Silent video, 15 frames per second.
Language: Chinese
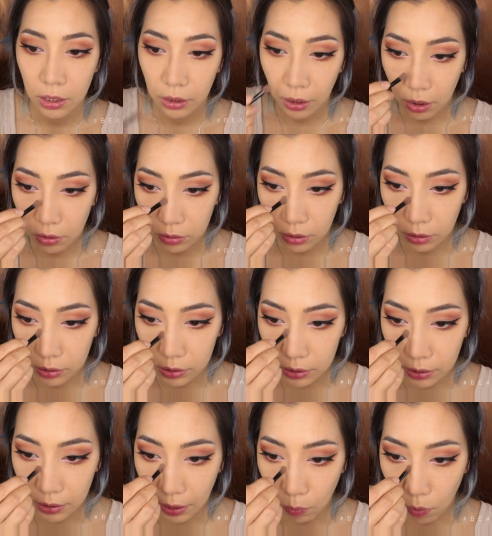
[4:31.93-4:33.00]
然后呢
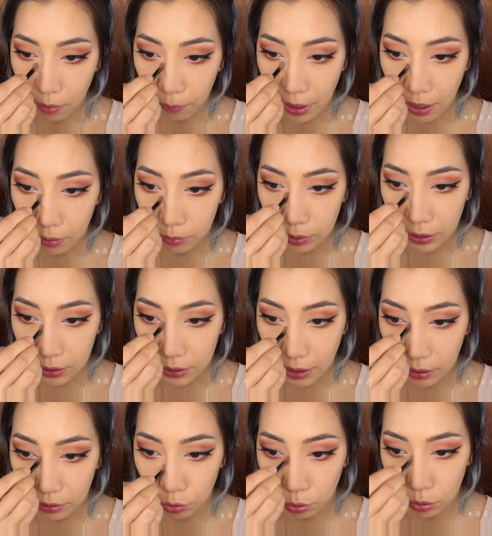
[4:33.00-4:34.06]
往旁边一样，